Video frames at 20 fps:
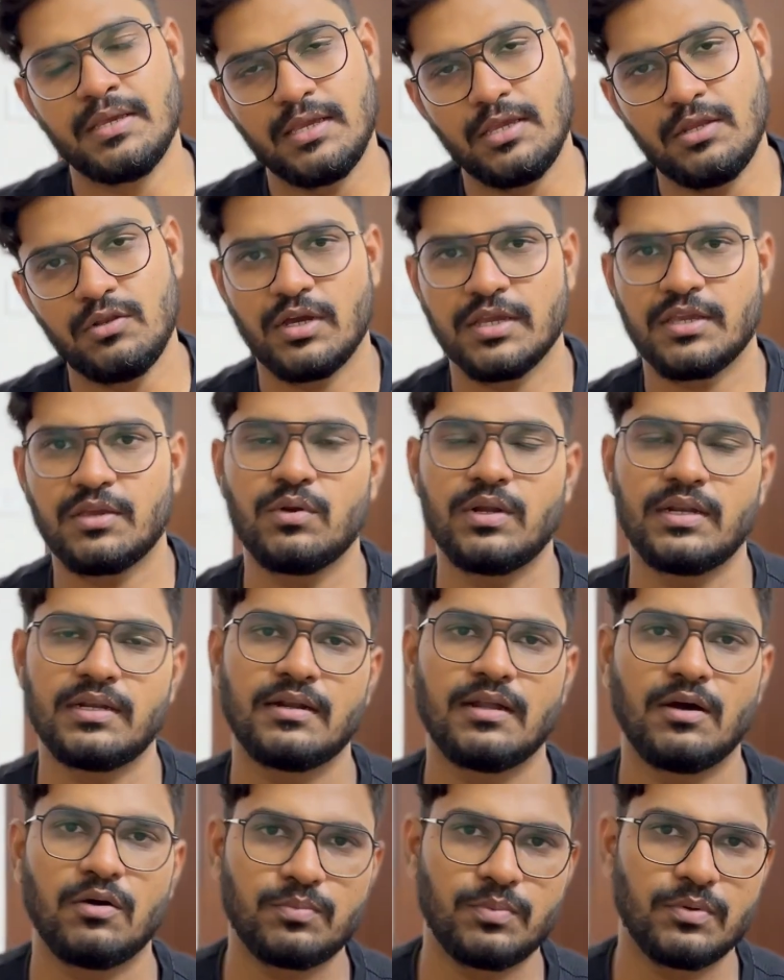இன்னும்
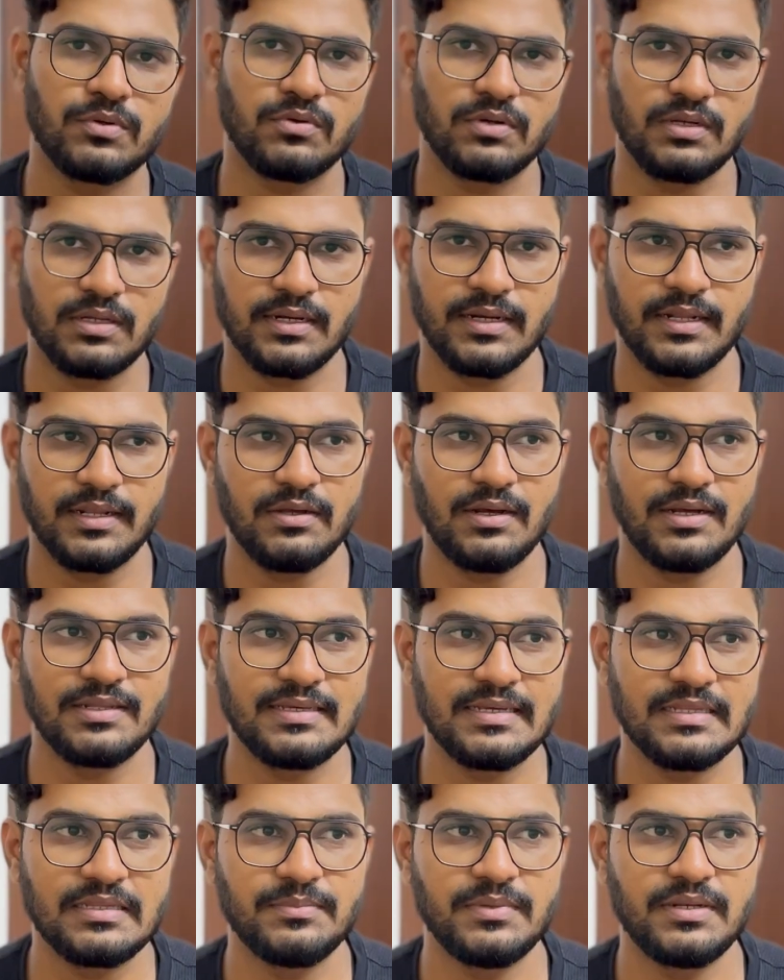அக்யூரேட்டான அவுட் புட் உங்களுக்கு கிடைக்கும்
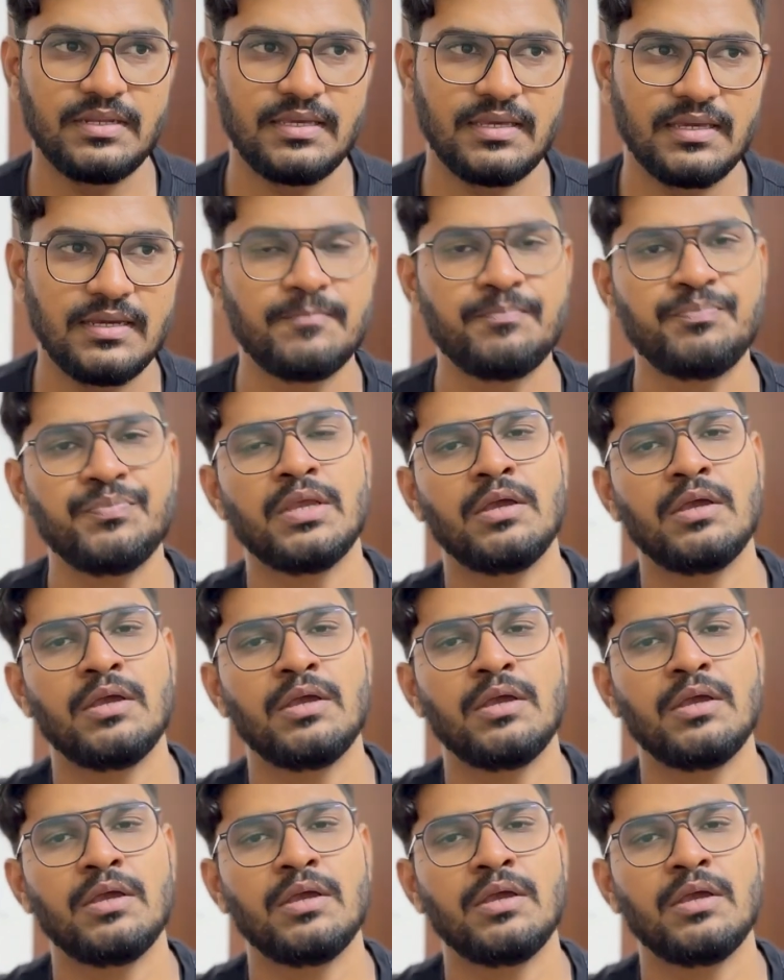அதுக்கேற்றமே நீங்கள்